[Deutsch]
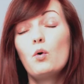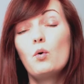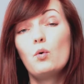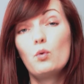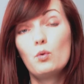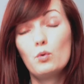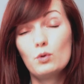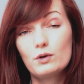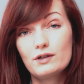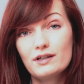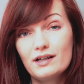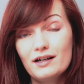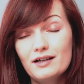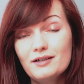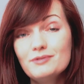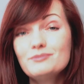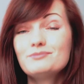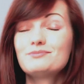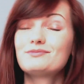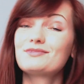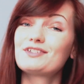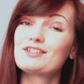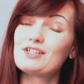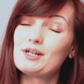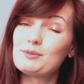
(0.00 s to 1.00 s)
Oder,
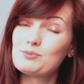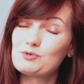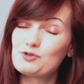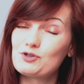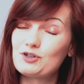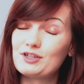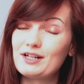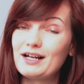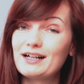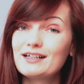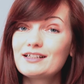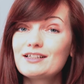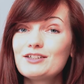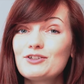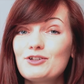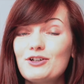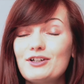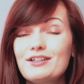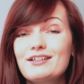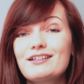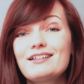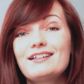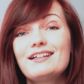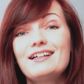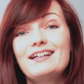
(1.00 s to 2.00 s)
ich habe es schon
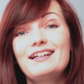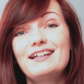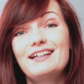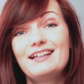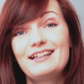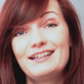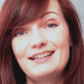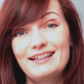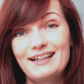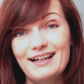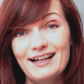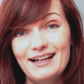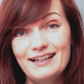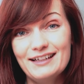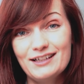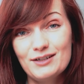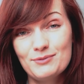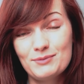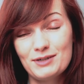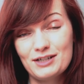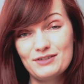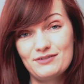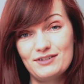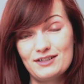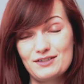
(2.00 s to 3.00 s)
angedeutet, der Reiter
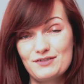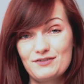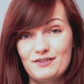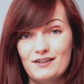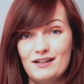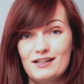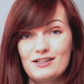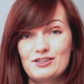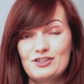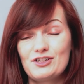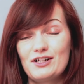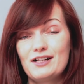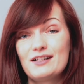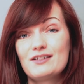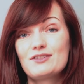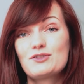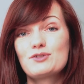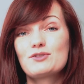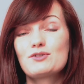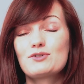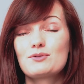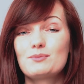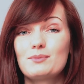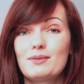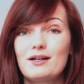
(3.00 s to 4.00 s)
macht was falsch.
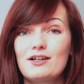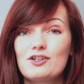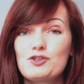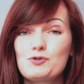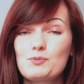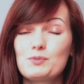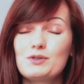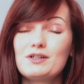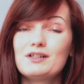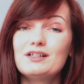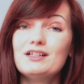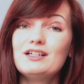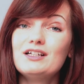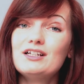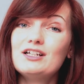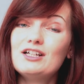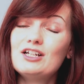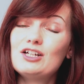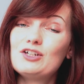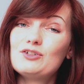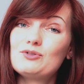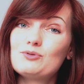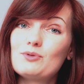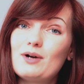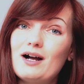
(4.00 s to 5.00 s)
Also zum Beispiel,
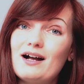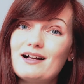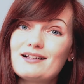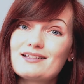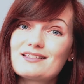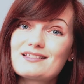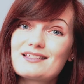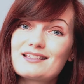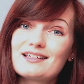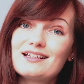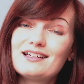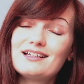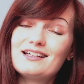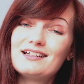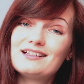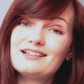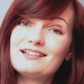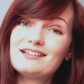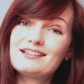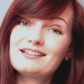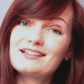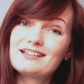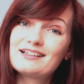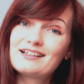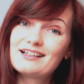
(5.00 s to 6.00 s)
du hast
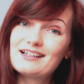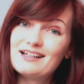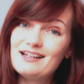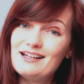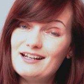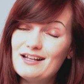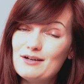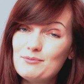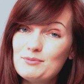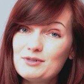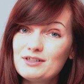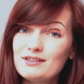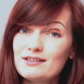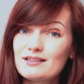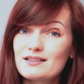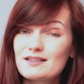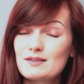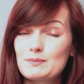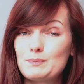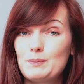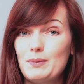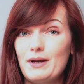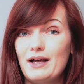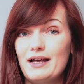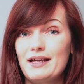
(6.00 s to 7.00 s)
ein
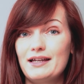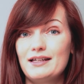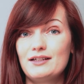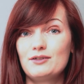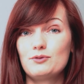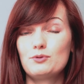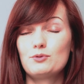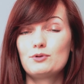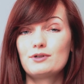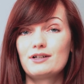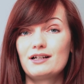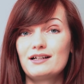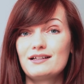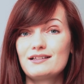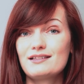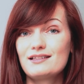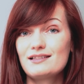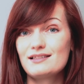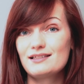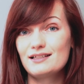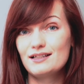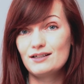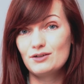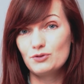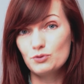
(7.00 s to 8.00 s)
klemmendes Bein oder ein
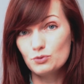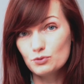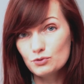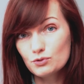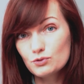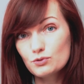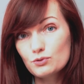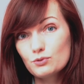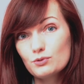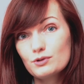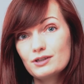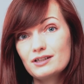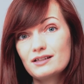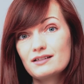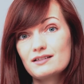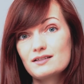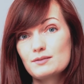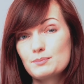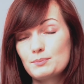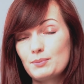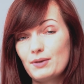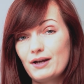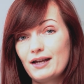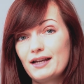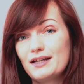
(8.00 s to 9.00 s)
sehr unruhiges
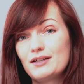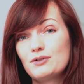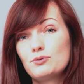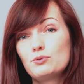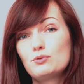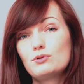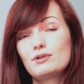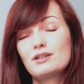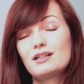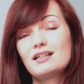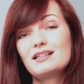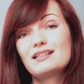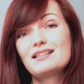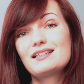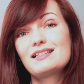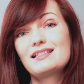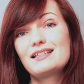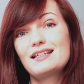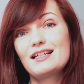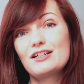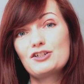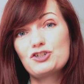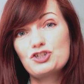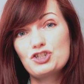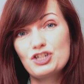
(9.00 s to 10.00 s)
Bein oder einen
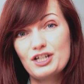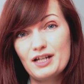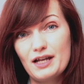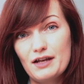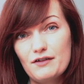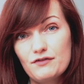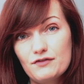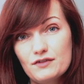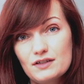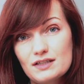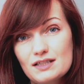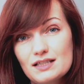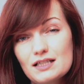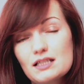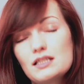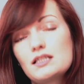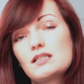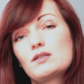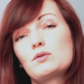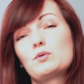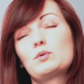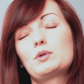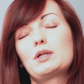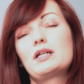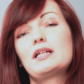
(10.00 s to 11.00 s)
sehr steifen
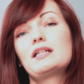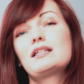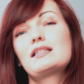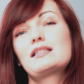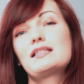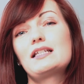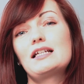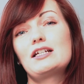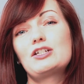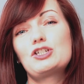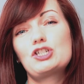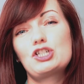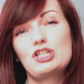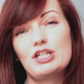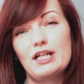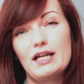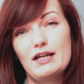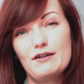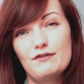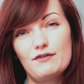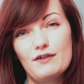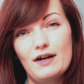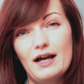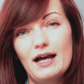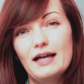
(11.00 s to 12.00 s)
Sitz oder eine sehr
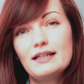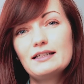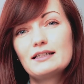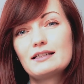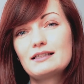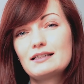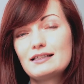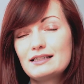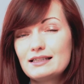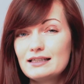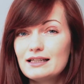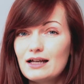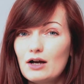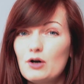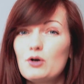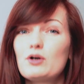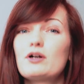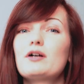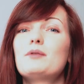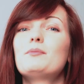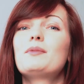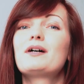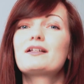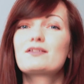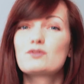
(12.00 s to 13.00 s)
steife Hand, die auch
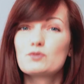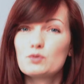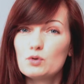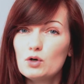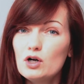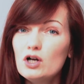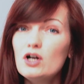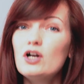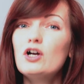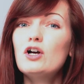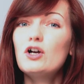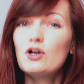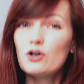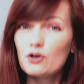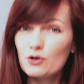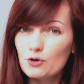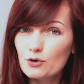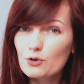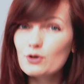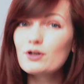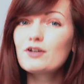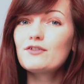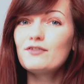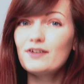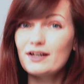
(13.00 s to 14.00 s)
immer so
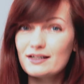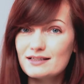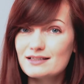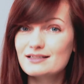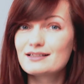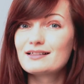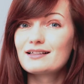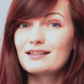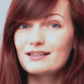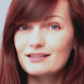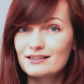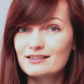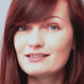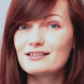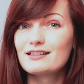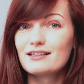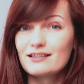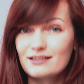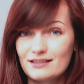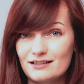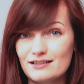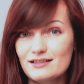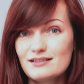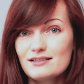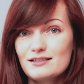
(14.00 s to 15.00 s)
rückwärts
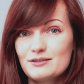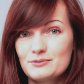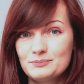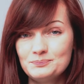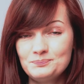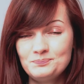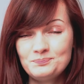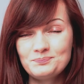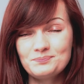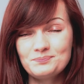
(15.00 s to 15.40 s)
gerichtet ist,